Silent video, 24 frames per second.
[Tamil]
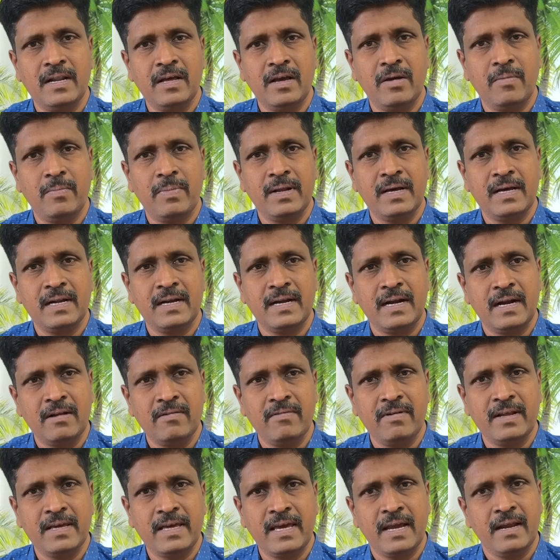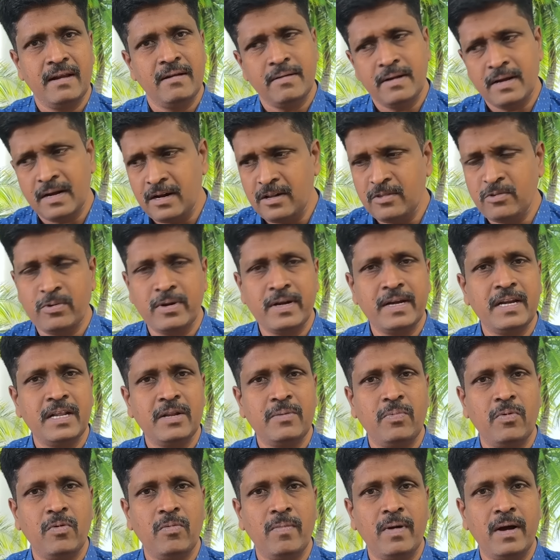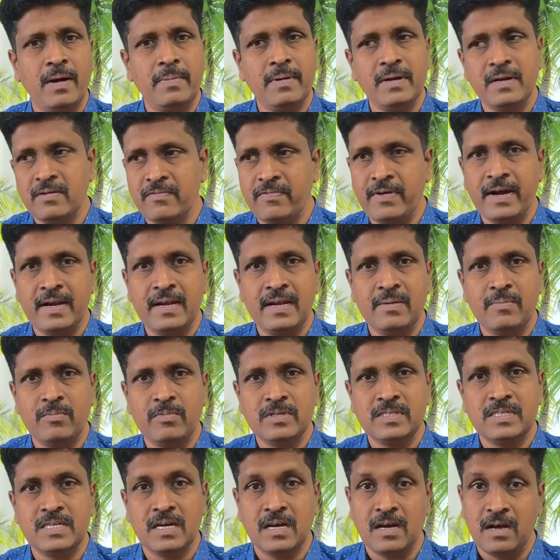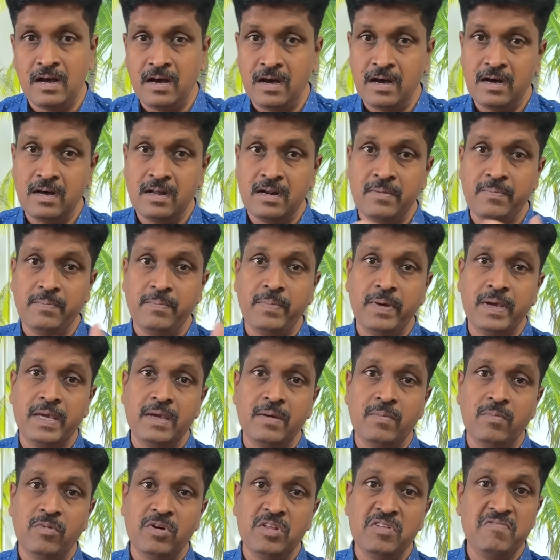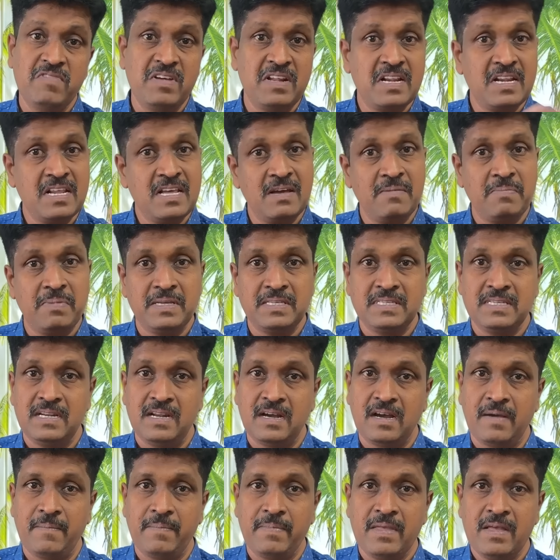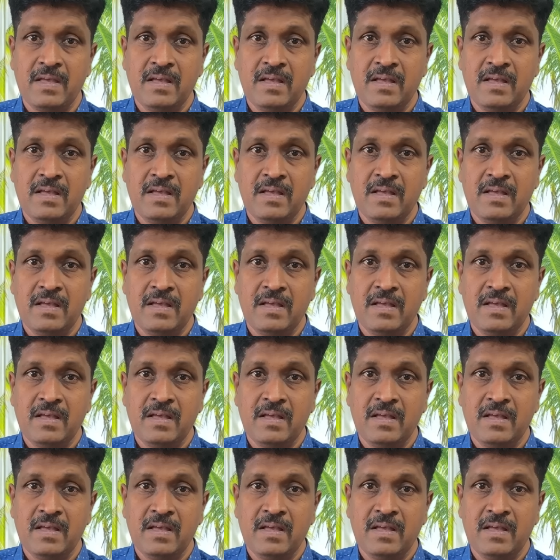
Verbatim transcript: எடுக்கப்படுகிற நடவடிக்கையிலும் நாங்கள் துணை நிற்போம் அப்படின்னு ஃபைனலாக முடிச்சிட்டாங்க ஆரம்பிக்கும் போது வெறியே பேசிட்டாங்க